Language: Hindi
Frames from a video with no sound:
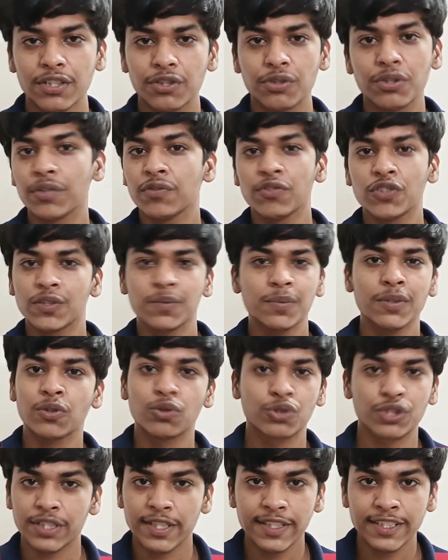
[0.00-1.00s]
क्योंकि वो इसमें
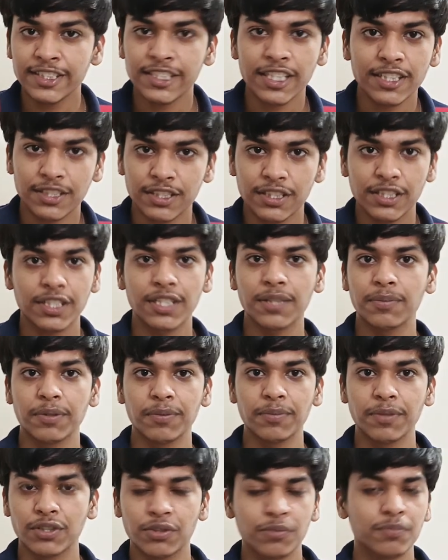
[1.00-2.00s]
घुसना नहीं चाहती थी कभी
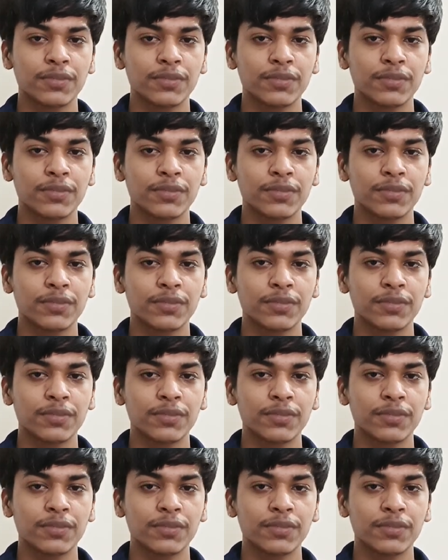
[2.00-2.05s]
भी